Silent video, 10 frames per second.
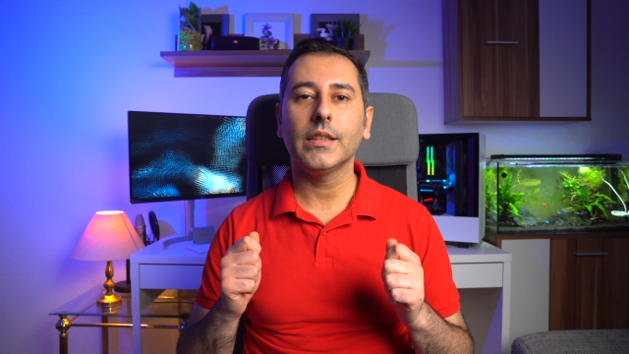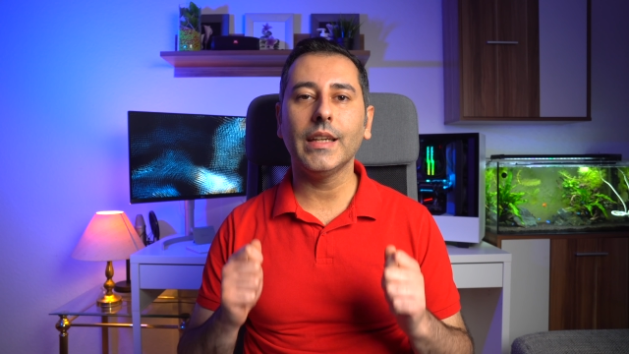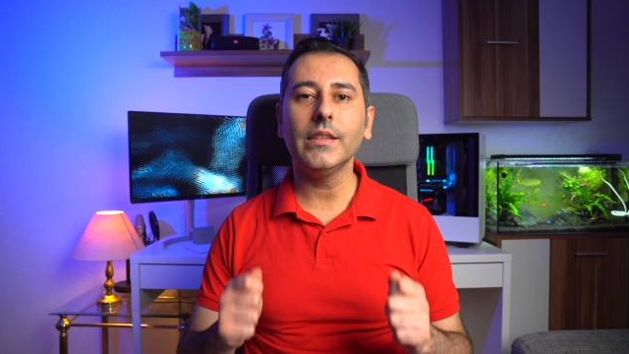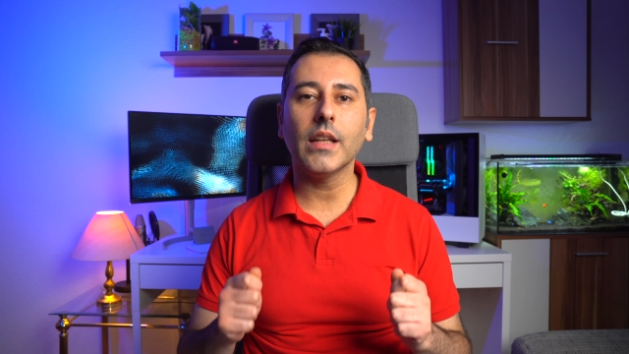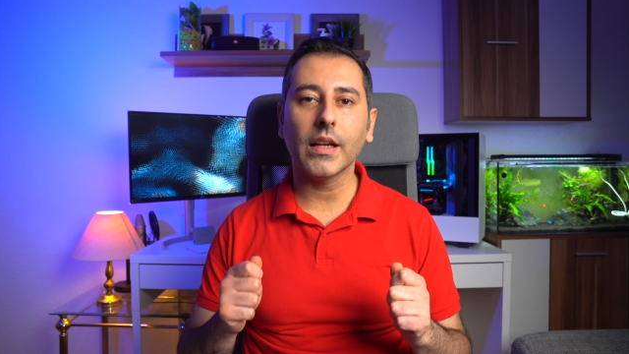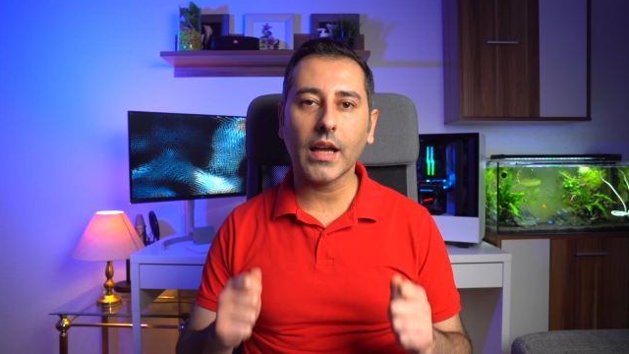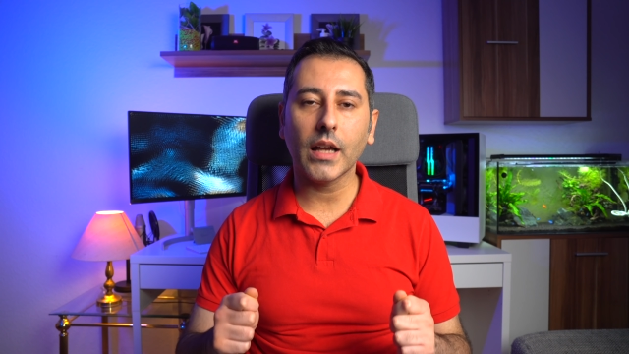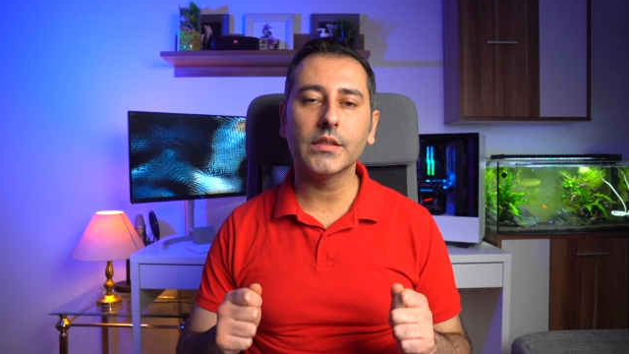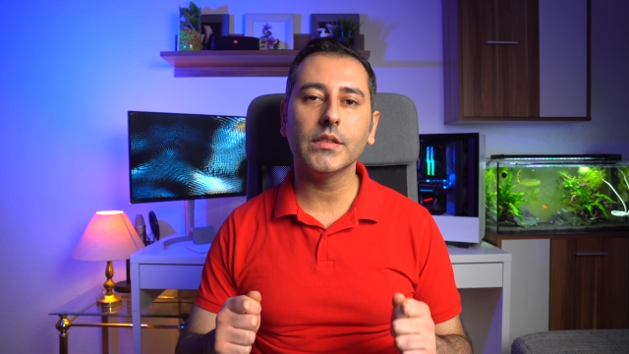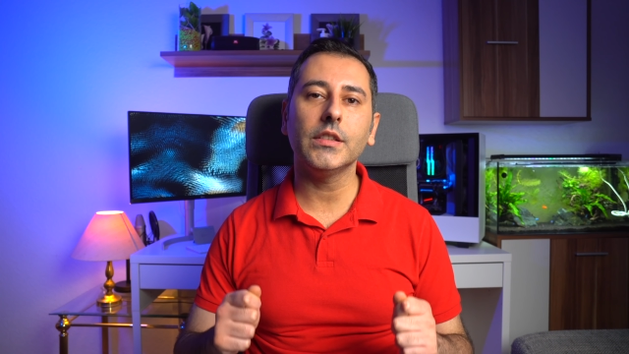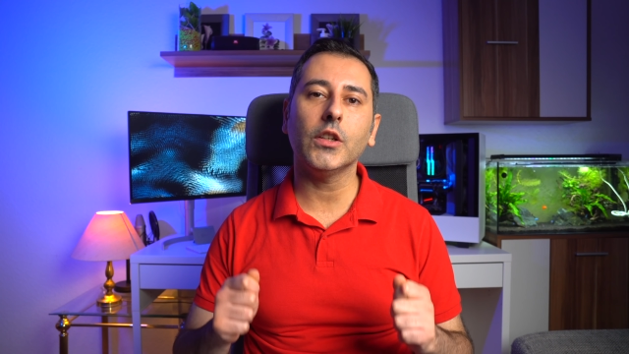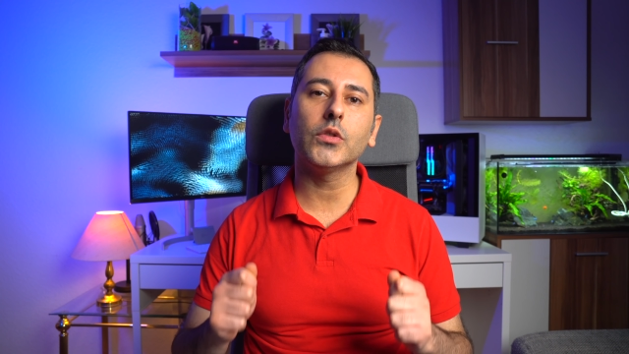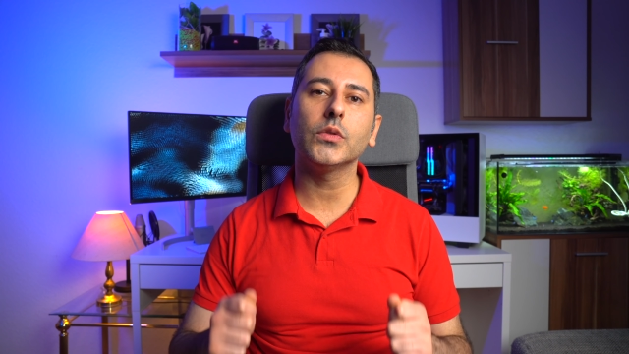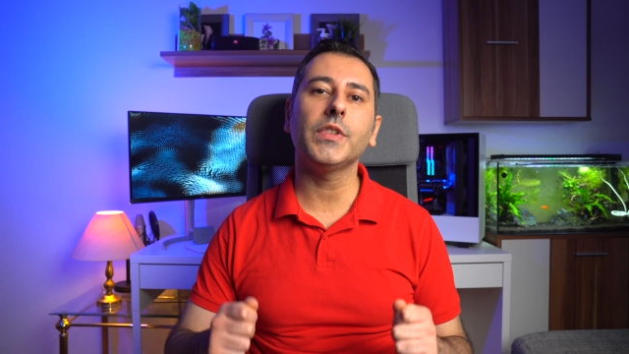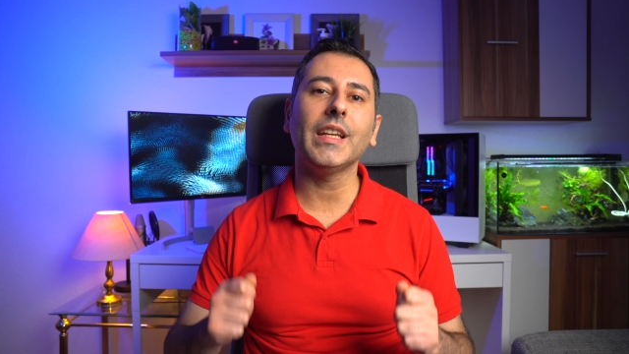كيندا كات
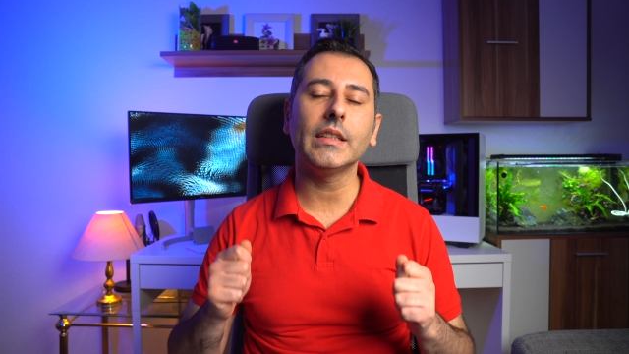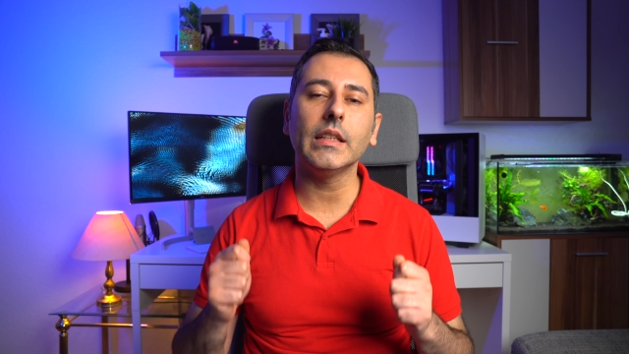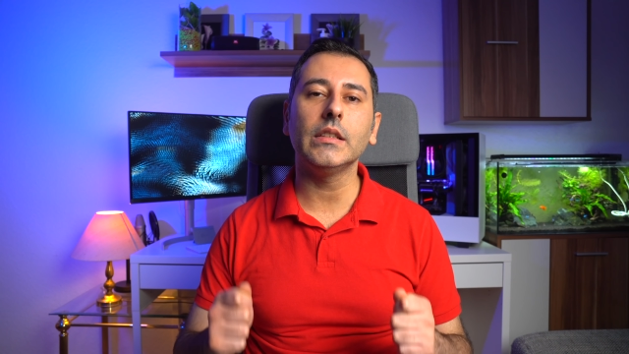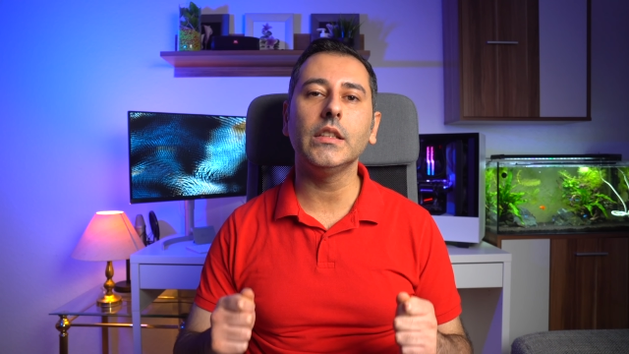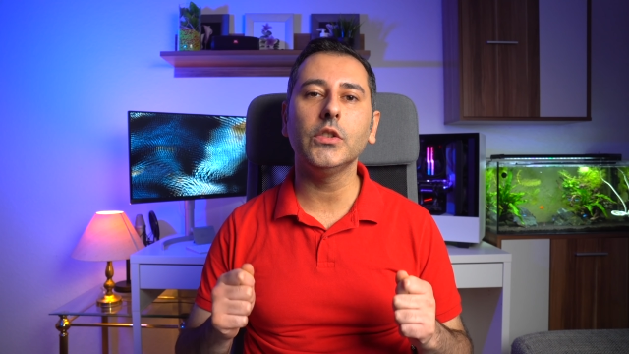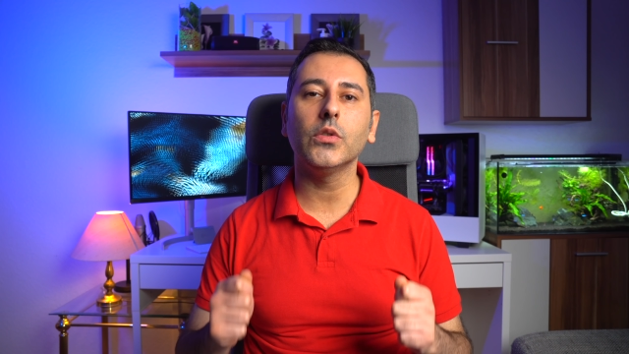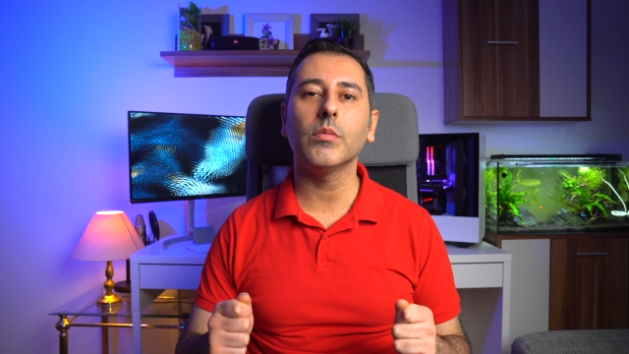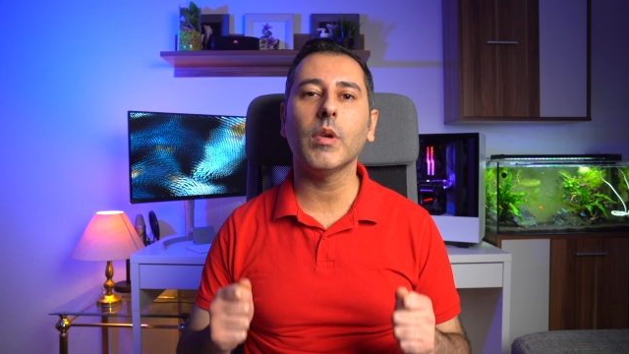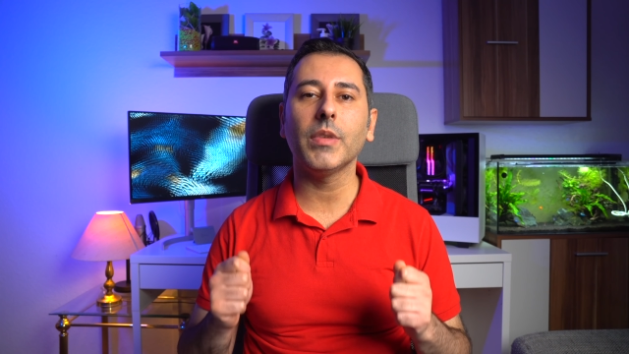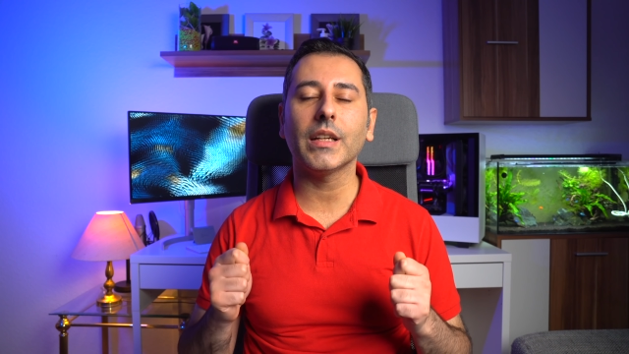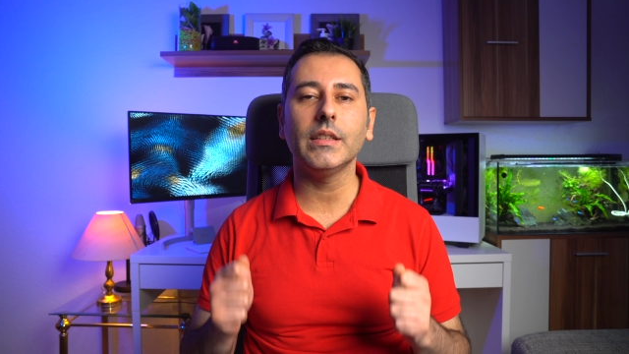يحطوا فيها 30 يورو مبلغ